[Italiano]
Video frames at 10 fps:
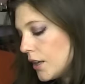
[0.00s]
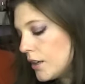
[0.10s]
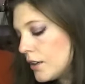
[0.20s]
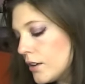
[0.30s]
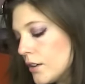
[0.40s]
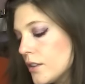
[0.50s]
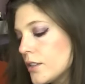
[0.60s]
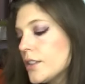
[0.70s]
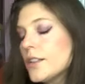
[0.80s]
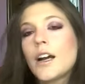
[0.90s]
e eh,
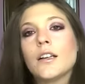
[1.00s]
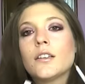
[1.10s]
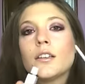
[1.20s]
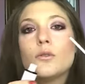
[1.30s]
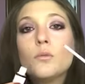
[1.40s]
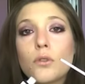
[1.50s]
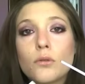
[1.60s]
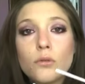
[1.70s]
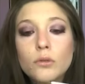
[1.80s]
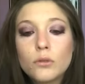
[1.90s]
si tratta di un
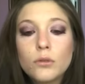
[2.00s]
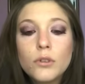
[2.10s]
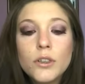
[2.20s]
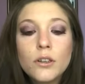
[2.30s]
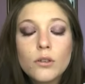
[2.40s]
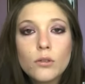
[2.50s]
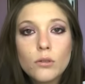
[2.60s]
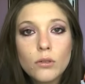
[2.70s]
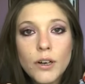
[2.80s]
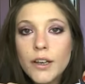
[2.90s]
prodotto in
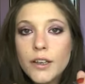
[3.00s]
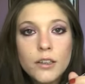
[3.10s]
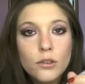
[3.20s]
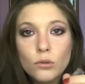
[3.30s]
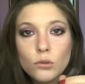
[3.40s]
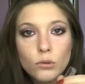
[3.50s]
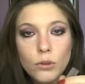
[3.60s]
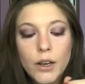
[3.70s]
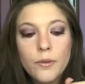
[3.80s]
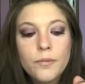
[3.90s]
colore e
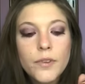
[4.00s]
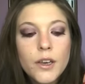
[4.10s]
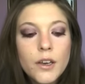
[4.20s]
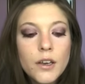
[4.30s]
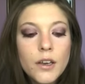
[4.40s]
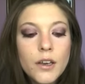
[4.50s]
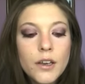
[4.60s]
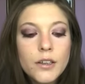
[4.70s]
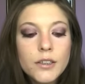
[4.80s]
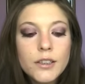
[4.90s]
inodore.
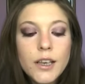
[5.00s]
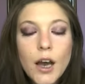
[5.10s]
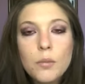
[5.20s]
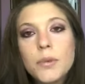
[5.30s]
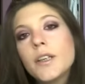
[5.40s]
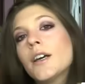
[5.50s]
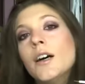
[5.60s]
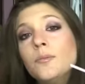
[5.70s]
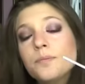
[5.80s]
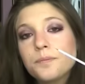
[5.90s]
Eh, si
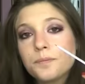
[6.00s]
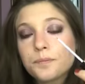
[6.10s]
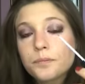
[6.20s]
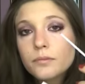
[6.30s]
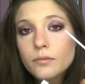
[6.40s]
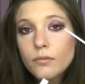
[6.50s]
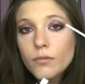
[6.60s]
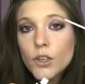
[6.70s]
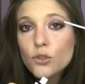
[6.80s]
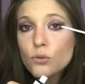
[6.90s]
applica
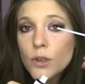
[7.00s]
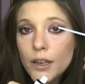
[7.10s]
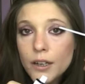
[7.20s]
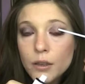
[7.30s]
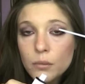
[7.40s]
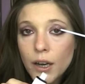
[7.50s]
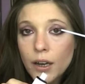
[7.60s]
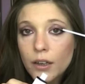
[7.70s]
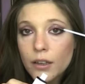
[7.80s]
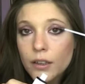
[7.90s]
sulla
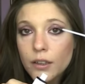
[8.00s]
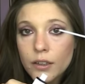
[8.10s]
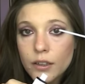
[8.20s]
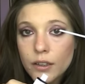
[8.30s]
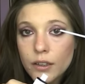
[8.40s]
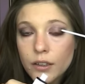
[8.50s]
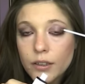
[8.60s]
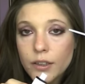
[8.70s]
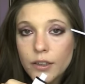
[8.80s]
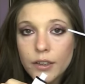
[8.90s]
rima eh,
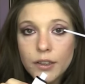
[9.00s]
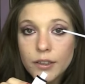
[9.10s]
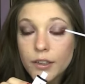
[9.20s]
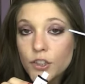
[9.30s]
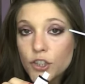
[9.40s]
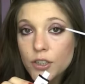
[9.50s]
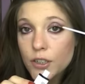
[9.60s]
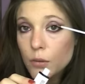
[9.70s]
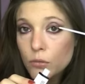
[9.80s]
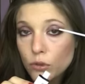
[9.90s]
delle, delle,
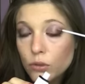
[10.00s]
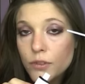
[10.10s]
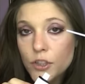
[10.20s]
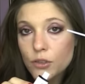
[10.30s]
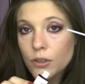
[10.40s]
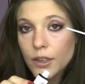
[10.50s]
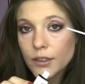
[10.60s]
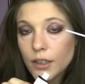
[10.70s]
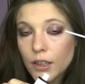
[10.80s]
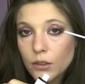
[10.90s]
ciglia molto vicino
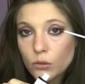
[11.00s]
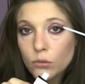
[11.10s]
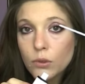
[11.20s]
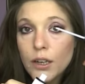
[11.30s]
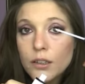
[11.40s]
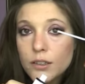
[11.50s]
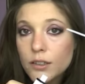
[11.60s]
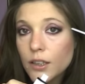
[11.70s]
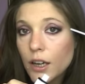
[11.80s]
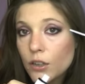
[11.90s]
all'attaccatura
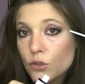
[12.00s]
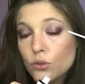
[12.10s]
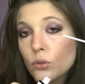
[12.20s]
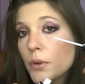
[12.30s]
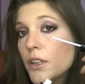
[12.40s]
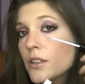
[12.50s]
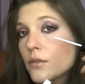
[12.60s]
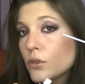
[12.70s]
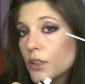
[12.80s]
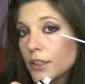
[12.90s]
sia sopra se
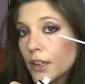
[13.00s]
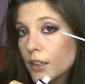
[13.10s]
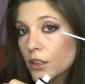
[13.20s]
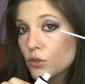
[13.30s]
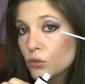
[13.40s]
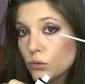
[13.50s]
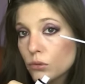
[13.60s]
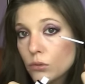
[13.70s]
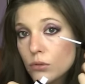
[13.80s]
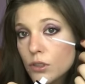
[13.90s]
volete anche
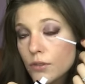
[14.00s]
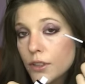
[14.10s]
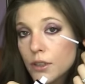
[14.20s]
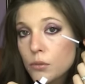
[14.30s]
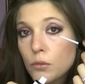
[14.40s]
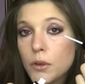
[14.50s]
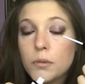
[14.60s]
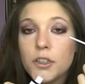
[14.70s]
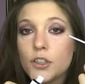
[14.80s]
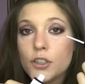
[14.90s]
sotto se avete
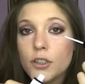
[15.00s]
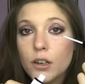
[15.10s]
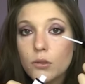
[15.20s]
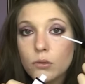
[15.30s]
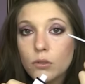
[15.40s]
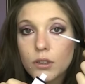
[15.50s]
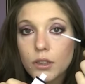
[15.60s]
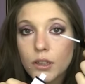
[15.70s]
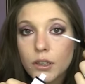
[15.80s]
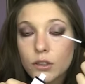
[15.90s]
problemi di ciglia
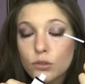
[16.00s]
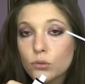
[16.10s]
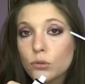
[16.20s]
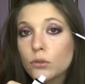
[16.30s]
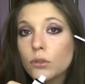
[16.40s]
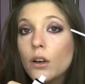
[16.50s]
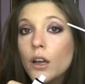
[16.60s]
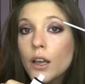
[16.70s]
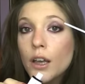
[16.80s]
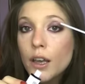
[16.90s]
corte sotto
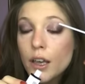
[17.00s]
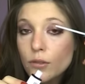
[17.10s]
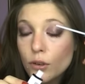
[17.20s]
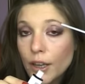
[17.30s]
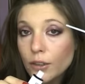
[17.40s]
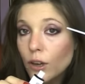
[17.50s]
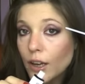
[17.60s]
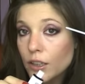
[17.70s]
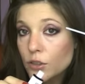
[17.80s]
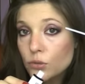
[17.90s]
e volendo
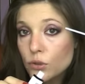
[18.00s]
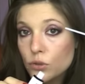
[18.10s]
anche sulle